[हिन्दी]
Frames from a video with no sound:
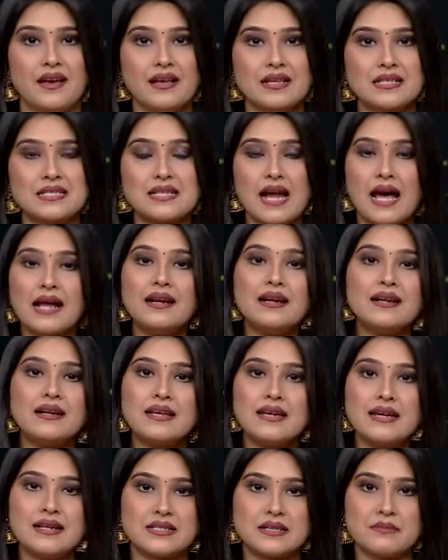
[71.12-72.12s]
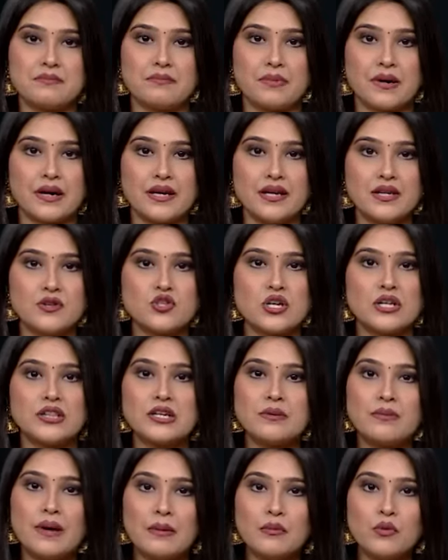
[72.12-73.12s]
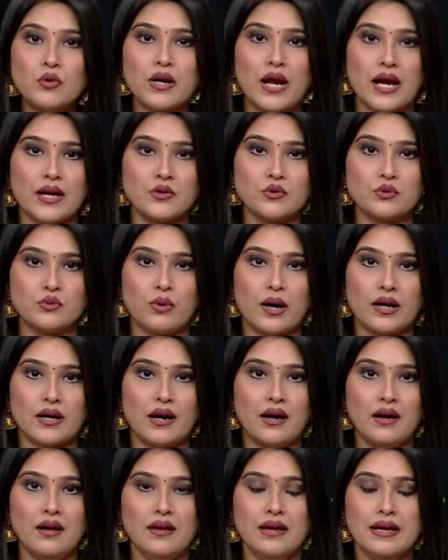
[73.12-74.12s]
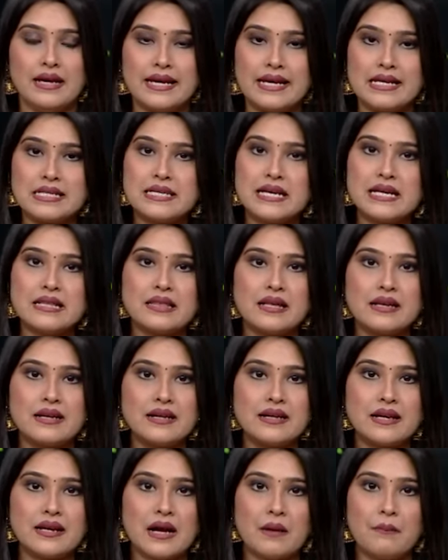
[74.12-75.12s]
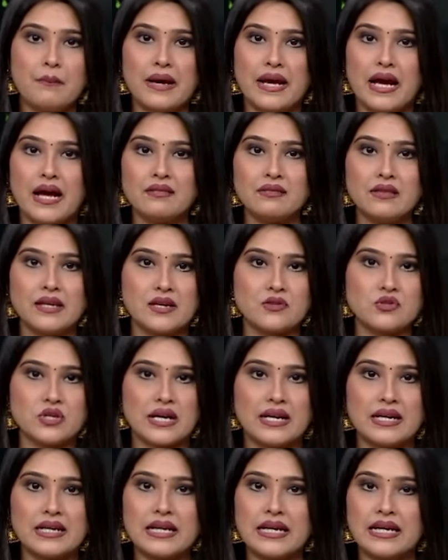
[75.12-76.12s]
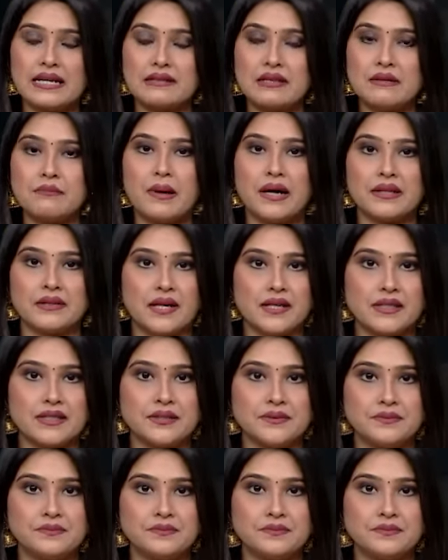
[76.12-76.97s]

स्टालिन की यह टिप्पणी चंद्रबाबू नायडू द्वारा इसी तरीके का बयान दिए जाने के एक दिन बाद आई